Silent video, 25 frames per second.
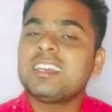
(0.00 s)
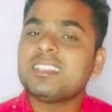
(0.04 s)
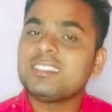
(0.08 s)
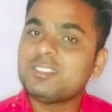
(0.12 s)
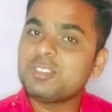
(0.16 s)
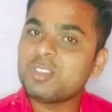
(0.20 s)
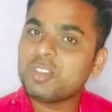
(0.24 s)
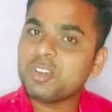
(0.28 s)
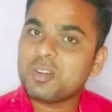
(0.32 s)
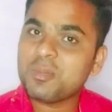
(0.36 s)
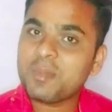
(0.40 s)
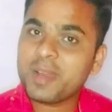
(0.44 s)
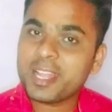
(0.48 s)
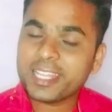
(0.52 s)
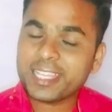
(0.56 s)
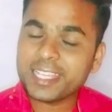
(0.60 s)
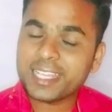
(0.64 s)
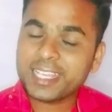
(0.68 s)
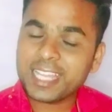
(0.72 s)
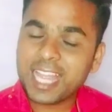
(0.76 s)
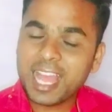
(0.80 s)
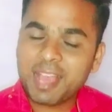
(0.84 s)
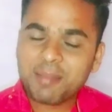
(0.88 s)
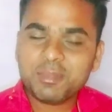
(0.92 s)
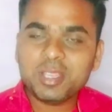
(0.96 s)
जो हमारे
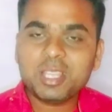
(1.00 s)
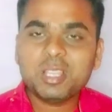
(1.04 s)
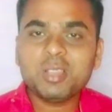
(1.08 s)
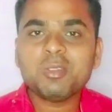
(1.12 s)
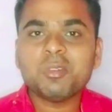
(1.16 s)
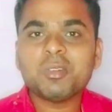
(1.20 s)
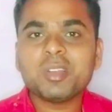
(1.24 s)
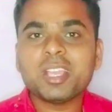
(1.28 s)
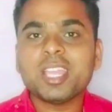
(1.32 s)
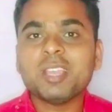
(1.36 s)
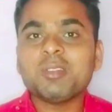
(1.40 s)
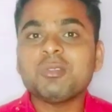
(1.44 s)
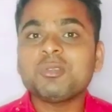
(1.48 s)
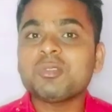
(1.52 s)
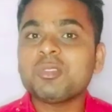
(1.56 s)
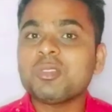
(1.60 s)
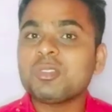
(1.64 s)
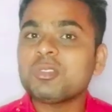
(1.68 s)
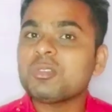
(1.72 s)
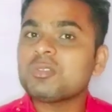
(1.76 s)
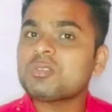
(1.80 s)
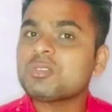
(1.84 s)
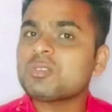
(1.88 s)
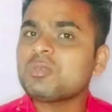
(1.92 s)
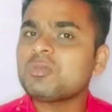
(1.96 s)
ग्रामीण लोग हैं उनको
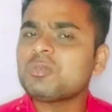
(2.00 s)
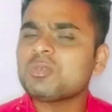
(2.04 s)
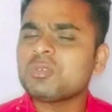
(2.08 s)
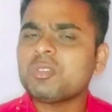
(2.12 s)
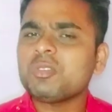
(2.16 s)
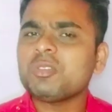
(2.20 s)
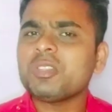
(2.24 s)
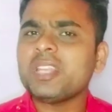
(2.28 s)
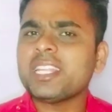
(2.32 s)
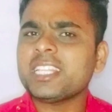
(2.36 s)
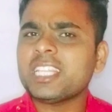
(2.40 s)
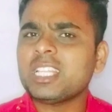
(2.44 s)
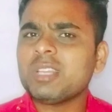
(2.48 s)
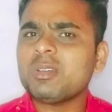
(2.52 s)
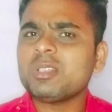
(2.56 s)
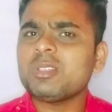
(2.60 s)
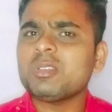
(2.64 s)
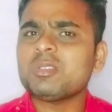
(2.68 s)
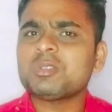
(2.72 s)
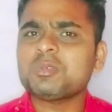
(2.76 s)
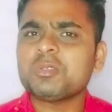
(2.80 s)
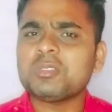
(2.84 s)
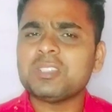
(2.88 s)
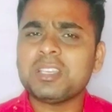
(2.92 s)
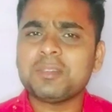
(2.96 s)
दोस्तों उनको देखते हुए
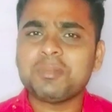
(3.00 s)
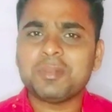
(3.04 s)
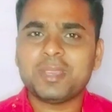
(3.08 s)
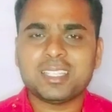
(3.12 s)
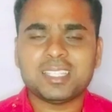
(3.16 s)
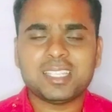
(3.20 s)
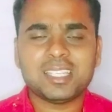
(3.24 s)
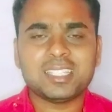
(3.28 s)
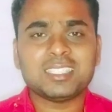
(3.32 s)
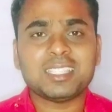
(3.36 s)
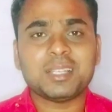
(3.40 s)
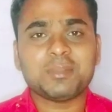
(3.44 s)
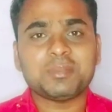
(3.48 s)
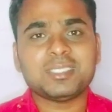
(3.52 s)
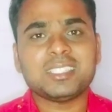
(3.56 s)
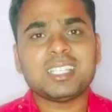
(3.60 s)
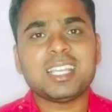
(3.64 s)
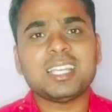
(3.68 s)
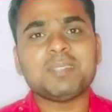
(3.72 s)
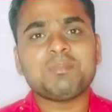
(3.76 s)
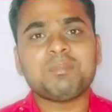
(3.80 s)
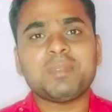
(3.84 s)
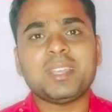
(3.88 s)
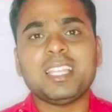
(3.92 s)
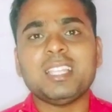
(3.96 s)
दोस्तों ये फैसिलिटी सबसे
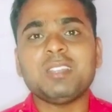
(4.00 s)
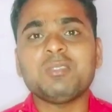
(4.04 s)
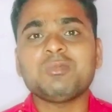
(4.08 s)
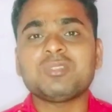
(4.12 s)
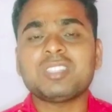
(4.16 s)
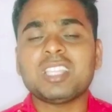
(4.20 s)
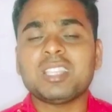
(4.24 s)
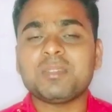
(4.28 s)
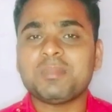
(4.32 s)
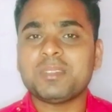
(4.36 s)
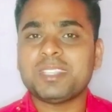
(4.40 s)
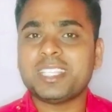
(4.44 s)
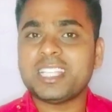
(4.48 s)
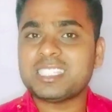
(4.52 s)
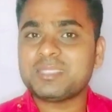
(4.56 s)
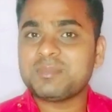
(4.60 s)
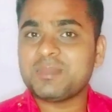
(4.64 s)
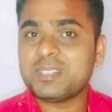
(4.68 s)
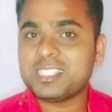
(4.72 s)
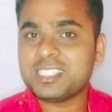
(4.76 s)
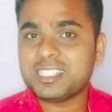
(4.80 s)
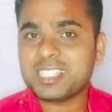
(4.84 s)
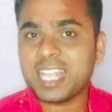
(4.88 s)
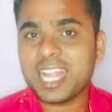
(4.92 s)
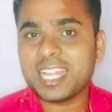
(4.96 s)
ज़्यादा पहले उत्तर प्रदेश
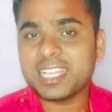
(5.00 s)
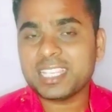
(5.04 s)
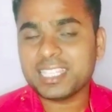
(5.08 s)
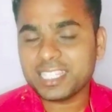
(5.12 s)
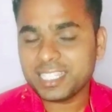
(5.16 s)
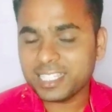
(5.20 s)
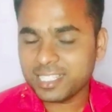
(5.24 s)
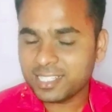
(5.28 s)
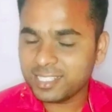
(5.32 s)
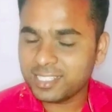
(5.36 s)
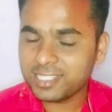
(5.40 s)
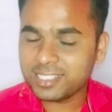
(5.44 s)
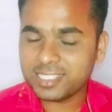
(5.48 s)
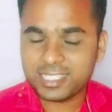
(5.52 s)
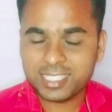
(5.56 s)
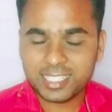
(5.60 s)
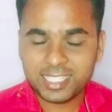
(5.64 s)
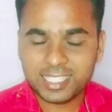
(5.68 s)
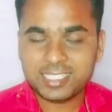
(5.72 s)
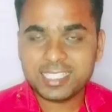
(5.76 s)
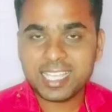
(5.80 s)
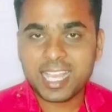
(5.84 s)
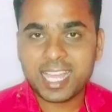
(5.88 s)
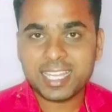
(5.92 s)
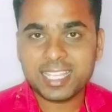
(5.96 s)
में स्टार्ट
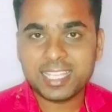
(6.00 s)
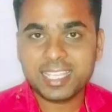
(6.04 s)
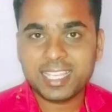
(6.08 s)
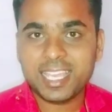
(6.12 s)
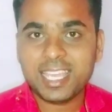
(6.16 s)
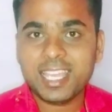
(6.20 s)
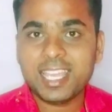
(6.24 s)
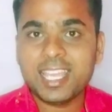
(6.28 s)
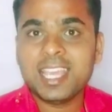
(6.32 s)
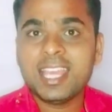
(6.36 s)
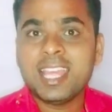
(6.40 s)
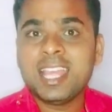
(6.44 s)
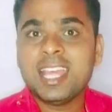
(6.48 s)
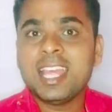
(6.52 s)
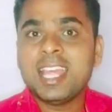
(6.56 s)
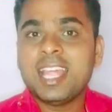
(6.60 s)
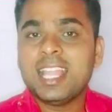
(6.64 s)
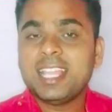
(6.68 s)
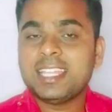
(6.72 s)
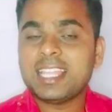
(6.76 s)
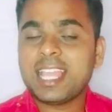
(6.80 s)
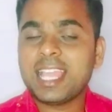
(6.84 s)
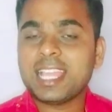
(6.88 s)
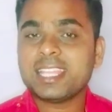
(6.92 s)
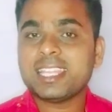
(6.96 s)
की जा रही है
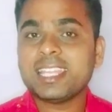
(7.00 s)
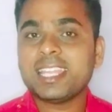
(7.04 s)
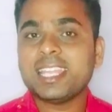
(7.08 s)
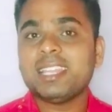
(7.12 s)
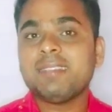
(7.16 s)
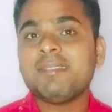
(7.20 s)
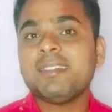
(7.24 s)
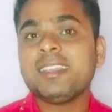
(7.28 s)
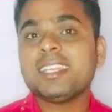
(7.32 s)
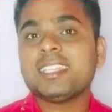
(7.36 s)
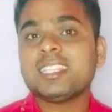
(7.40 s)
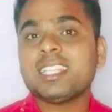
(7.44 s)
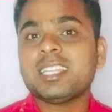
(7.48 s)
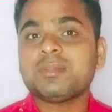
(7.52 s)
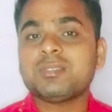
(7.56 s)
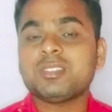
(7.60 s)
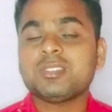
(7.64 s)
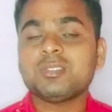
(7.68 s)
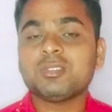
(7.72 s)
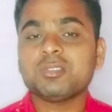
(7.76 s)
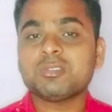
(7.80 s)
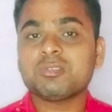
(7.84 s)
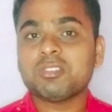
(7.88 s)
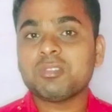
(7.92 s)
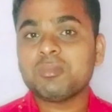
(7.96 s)
लाइक रेलवे की तरफ से
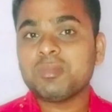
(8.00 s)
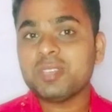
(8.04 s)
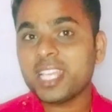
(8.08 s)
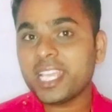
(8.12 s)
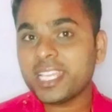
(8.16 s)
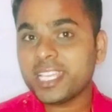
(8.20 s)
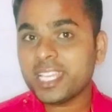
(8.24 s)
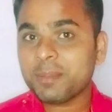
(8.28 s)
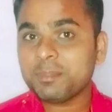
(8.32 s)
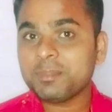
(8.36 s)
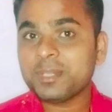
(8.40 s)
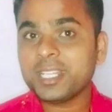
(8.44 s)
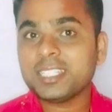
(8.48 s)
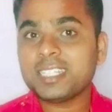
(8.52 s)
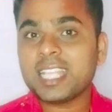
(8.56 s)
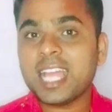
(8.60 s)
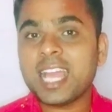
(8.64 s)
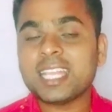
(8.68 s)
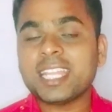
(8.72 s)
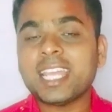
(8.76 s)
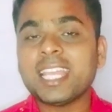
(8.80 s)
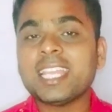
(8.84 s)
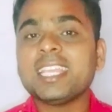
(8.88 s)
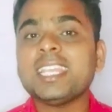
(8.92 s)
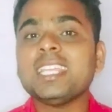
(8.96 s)
दोस्तों भी यही अपडेट आ
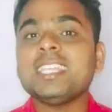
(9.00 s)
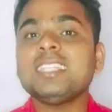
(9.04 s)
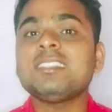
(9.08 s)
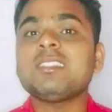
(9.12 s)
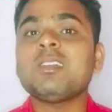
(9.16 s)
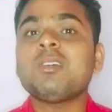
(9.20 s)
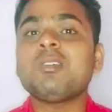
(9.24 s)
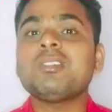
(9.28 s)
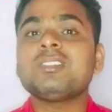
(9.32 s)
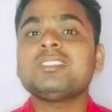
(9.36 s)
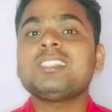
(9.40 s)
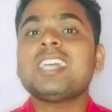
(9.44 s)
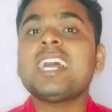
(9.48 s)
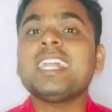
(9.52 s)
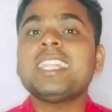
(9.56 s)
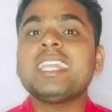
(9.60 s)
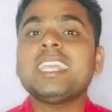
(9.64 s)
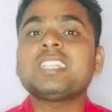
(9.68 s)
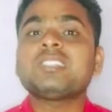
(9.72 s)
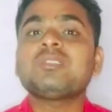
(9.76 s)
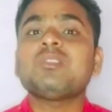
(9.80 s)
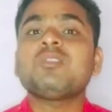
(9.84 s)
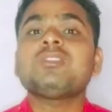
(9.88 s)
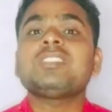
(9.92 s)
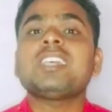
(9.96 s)
रहा है कि
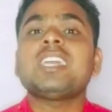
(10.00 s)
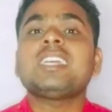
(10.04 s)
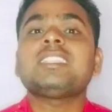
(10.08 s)
नौ